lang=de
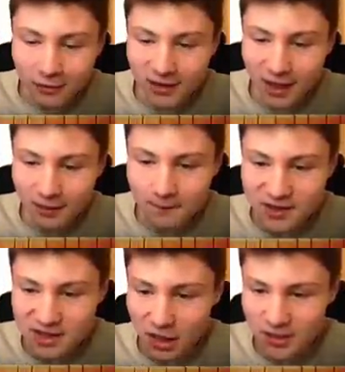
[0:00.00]
Oder?
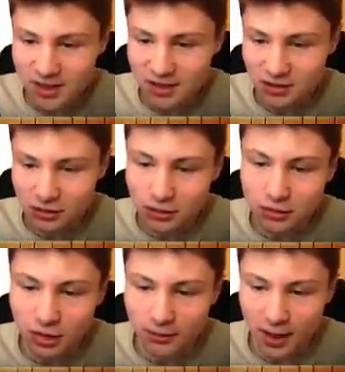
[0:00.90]
Ich traue mich nicht zu
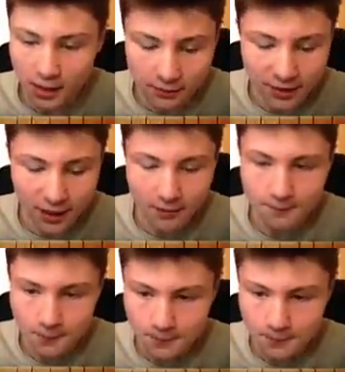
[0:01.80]
gucken nochmal. Na?